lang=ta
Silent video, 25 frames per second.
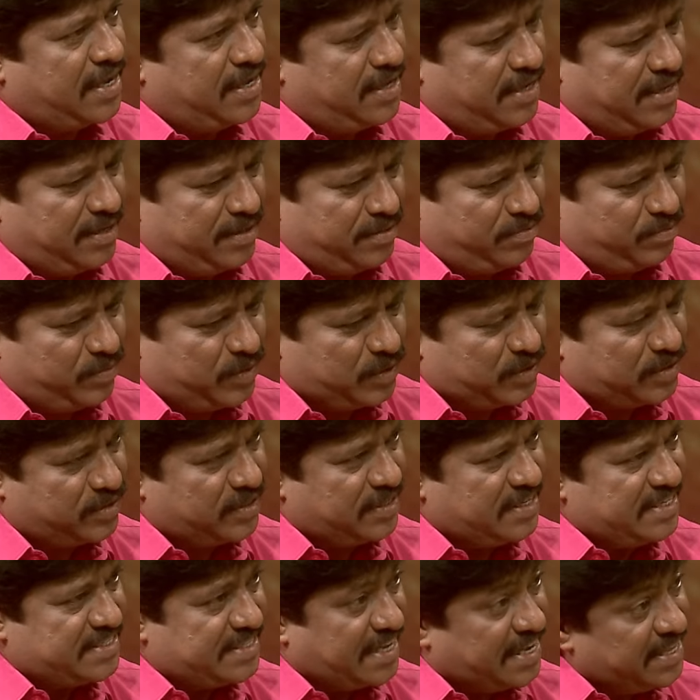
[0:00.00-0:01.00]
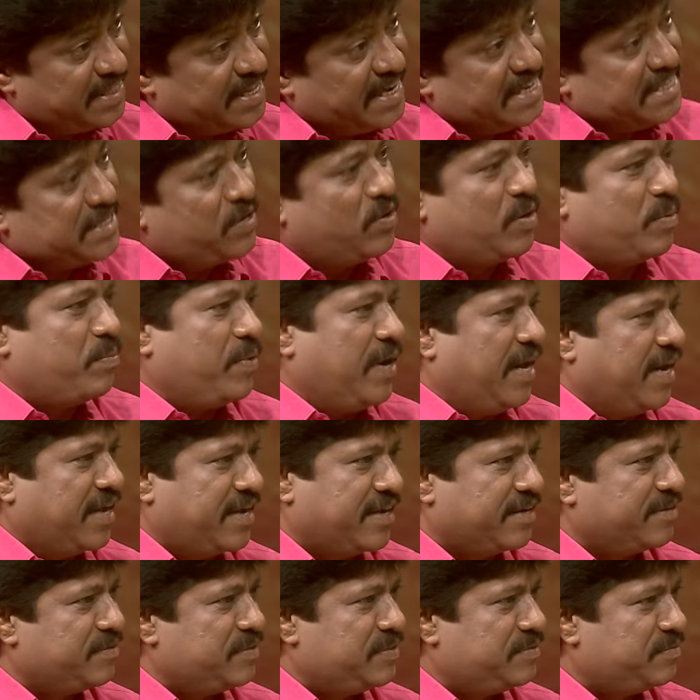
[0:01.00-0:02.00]
க இசை தெரிஞ்ச ஒரு
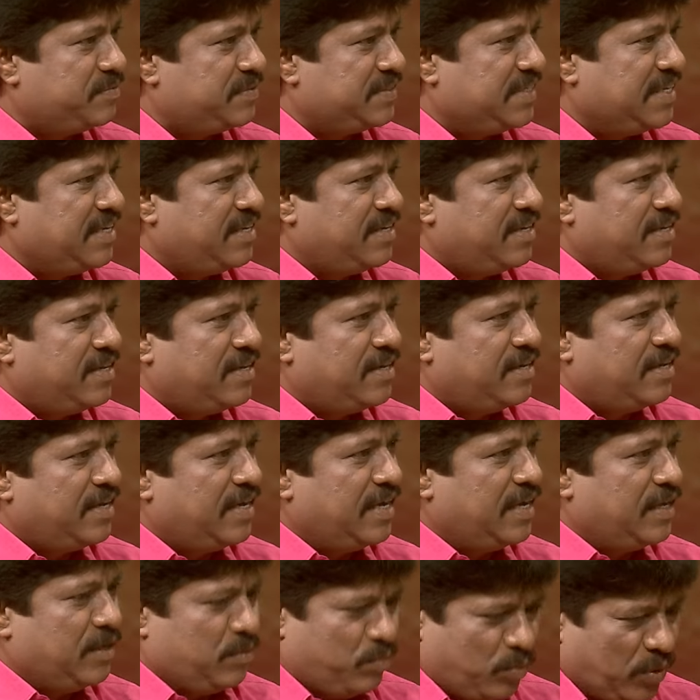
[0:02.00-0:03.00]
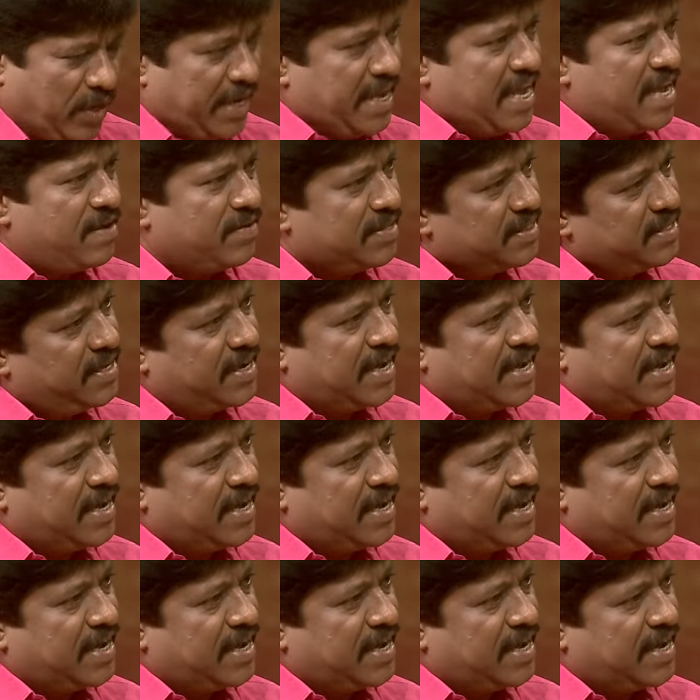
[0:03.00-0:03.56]
பாடகர் முறையாக வந்து